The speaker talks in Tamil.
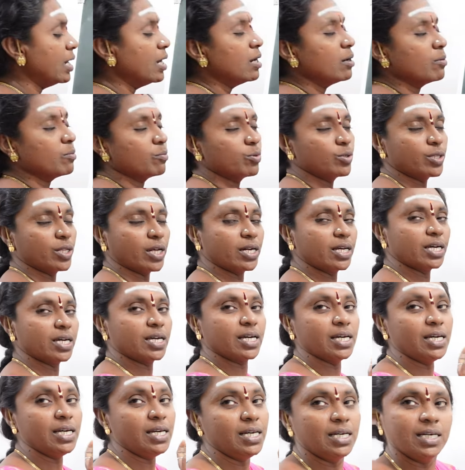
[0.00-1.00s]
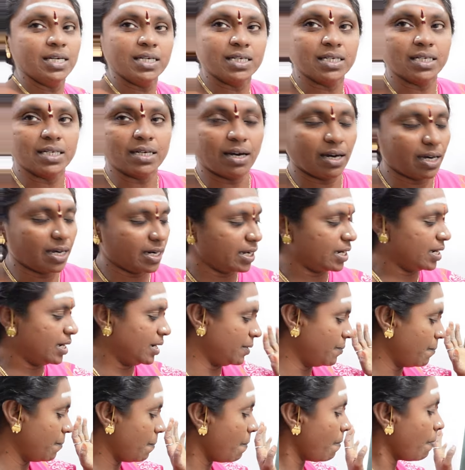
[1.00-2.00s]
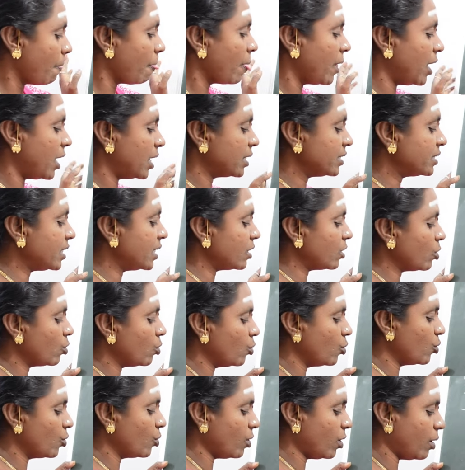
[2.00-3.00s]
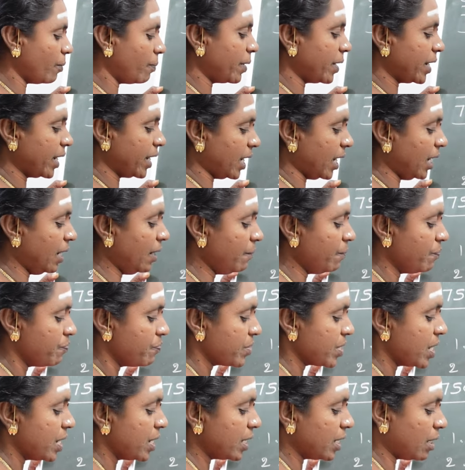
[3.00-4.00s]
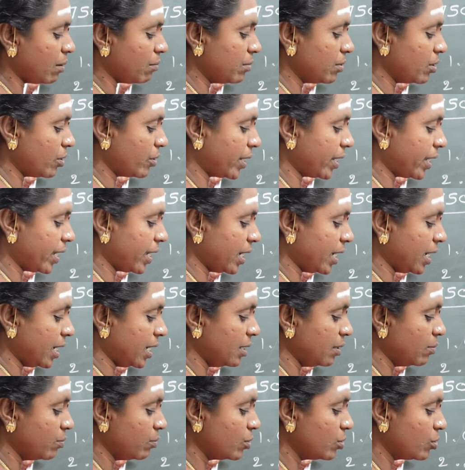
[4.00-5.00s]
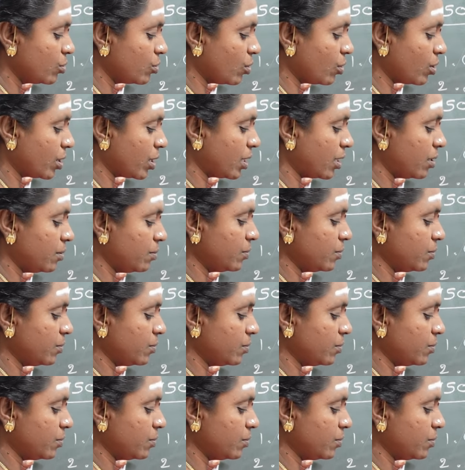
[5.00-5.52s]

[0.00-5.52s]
புதனுக்கு காரகன் அடுத்தது குரு அப்படின்னா நம்மளுடைய முன்னோர்களும்